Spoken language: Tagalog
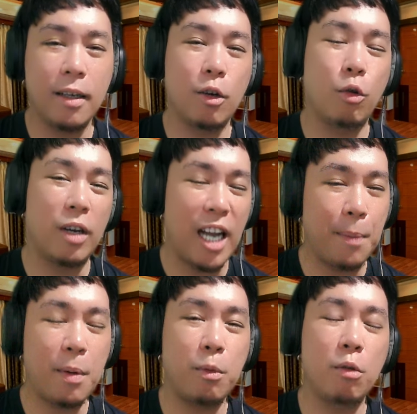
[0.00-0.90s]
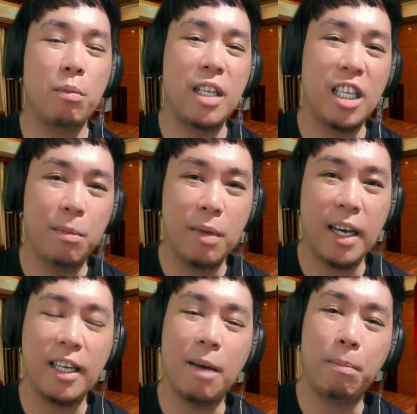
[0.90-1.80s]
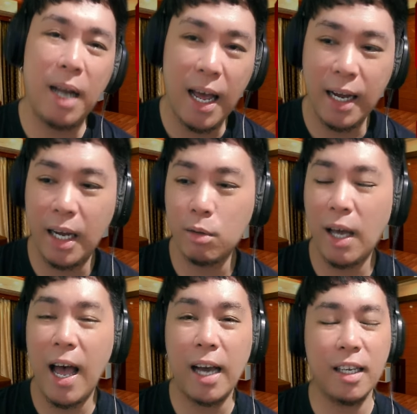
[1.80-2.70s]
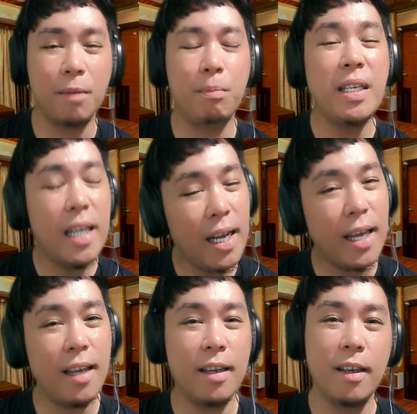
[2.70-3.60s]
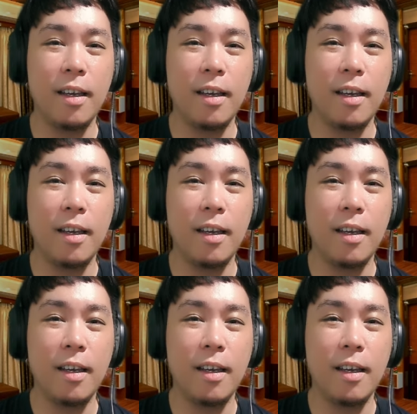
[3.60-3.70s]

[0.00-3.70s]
o wala pa pong binibigay na plaka sa aking binili